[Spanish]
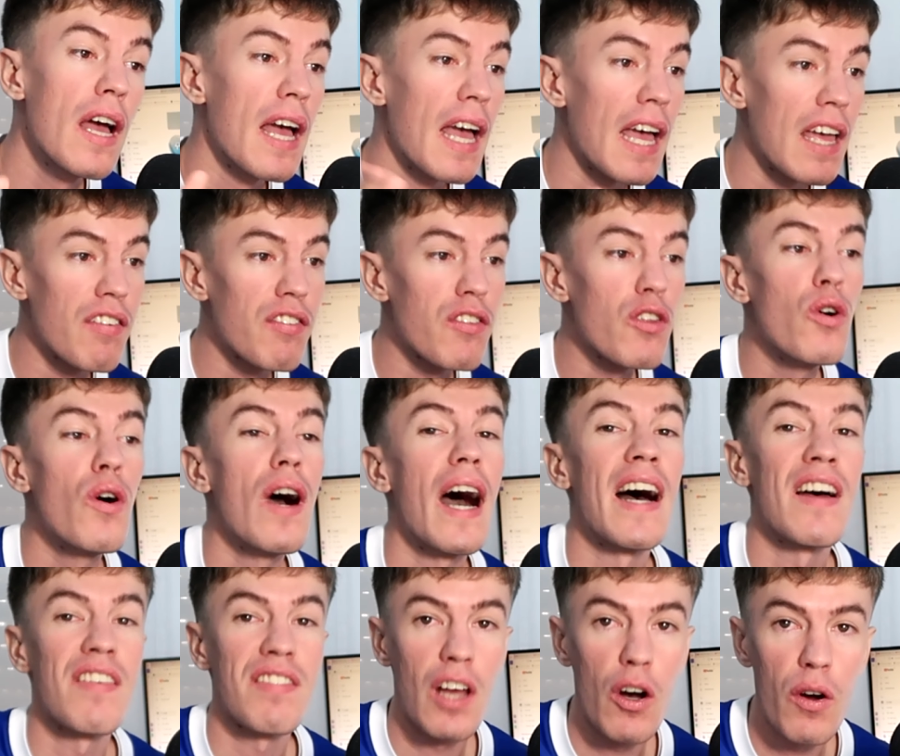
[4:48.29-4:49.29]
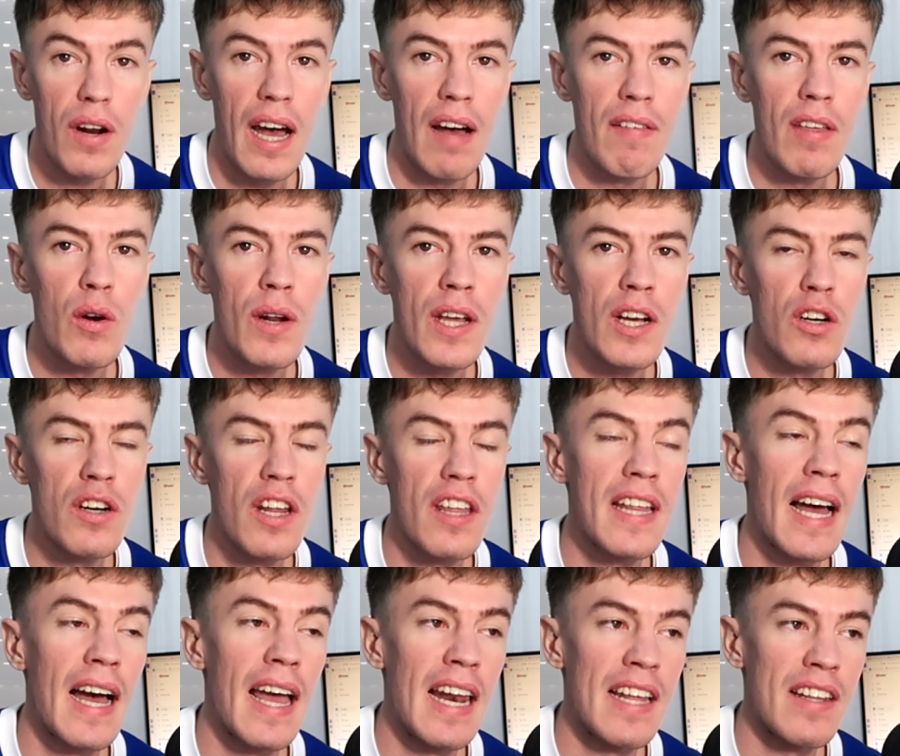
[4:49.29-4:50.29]
esto, hasta ahora había una
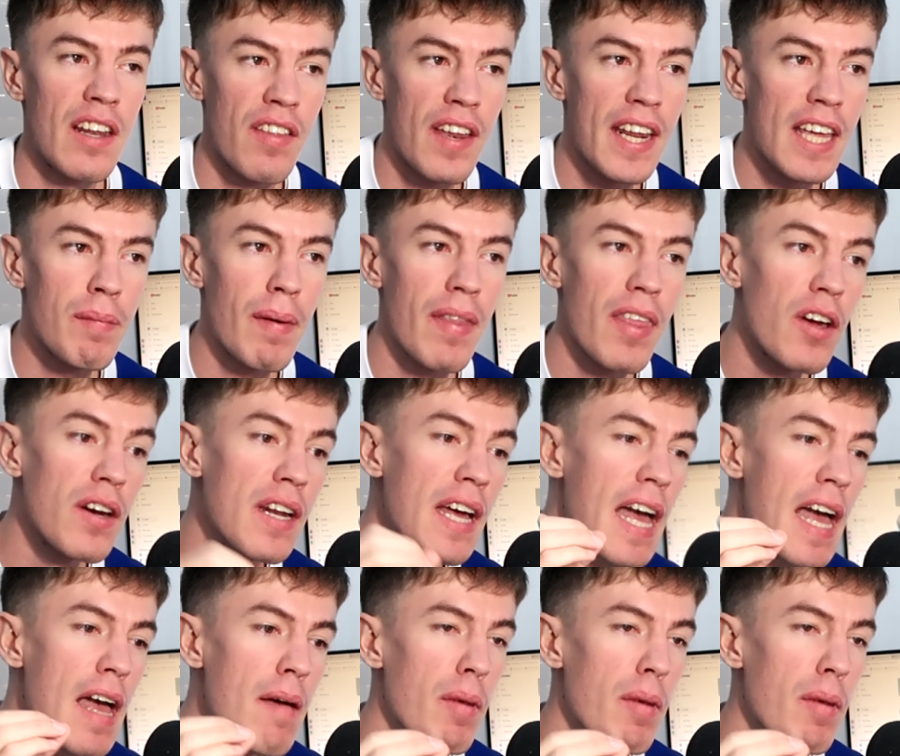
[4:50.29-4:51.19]
incógnita en la tercera equipación,